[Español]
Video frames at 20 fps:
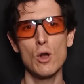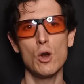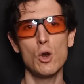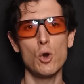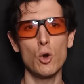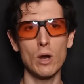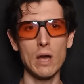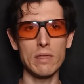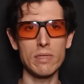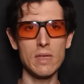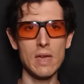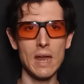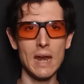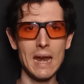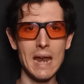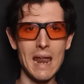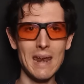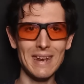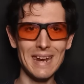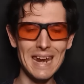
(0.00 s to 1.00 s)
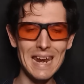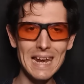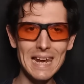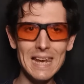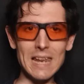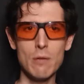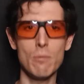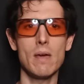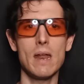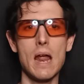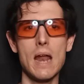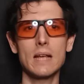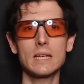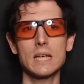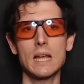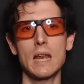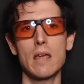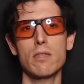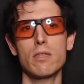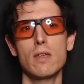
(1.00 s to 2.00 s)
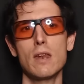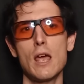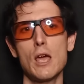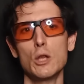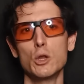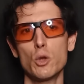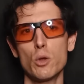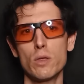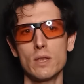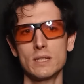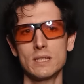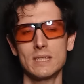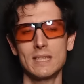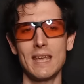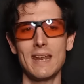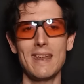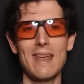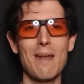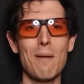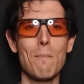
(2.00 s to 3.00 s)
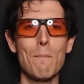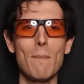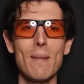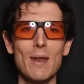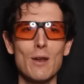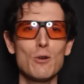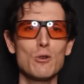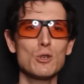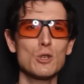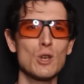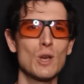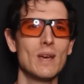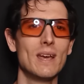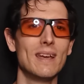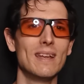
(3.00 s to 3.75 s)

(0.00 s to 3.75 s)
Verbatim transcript: lo que hacían era liberar esa niacina y entonces tenían menos